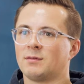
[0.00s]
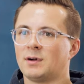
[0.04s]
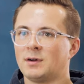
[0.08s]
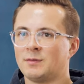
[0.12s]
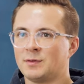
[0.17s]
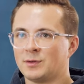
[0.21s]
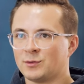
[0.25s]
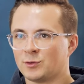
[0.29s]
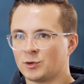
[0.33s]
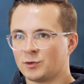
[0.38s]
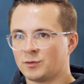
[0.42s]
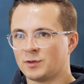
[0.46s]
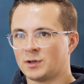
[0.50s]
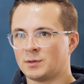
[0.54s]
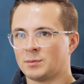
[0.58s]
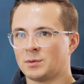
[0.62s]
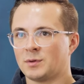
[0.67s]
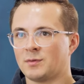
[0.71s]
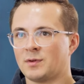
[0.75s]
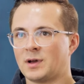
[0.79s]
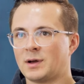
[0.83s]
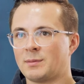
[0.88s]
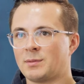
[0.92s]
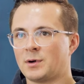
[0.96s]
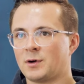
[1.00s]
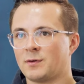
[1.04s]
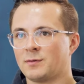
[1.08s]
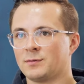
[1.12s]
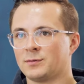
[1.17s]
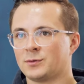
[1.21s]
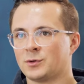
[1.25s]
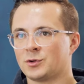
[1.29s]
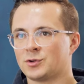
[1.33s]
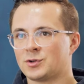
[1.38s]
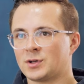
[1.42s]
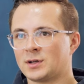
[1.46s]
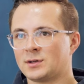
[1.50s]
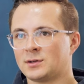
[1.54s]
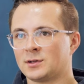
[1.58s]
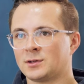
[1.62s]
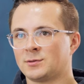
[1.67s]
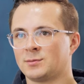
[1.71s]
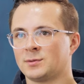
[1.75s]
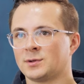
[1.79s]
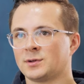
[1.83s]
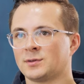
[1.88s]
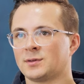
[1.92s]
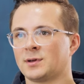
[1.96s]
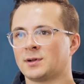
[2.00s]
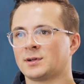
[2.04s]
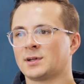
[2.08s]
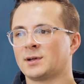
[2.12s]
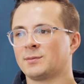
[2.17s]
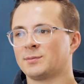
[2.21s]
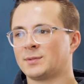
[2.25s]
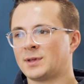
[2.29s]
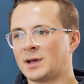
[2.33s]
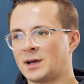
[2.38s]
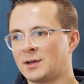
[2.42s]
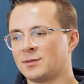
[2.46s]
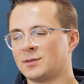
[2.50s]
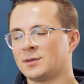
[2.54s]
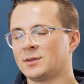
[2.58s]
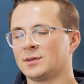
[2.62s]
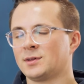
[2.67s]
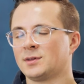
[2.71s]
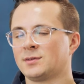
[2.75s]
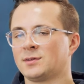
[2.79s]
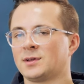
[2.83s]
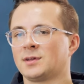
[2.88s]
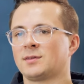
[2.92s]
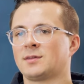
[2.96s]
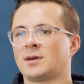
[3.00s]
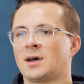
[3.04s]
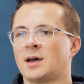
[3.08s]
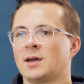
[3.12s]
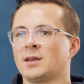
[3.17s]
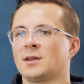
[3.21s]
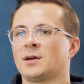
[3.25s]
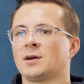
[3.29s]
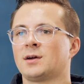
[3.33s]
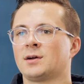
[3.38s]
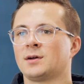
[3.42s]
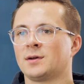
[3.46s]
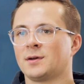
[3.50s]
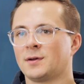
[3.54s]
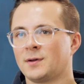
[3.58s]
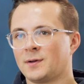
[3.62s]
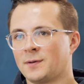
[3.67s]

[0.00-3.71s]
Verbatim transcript: weil wir so viele Bewerber auf dem Tisch hatten, dass wir gesagt haben, da sind, ist jetzt einer,